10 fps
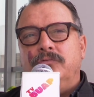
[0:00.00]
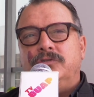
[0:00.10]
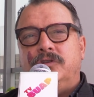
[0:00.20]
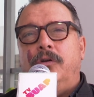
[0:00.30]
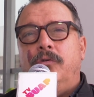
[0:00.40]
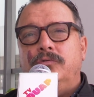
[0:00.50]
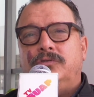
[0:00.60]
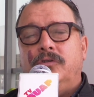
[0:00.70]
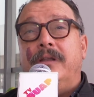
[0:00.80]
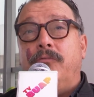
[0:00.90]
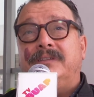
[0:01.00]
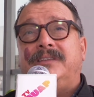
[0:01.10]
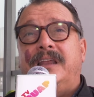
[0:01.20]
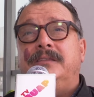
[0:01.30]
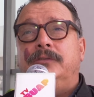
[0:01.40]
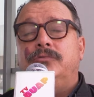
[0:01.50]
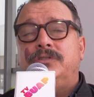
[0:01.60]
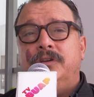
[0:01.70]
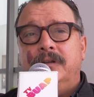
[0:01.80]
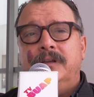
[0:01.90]
un solo uso en nuestra
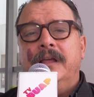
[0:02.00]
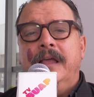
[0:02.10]
institución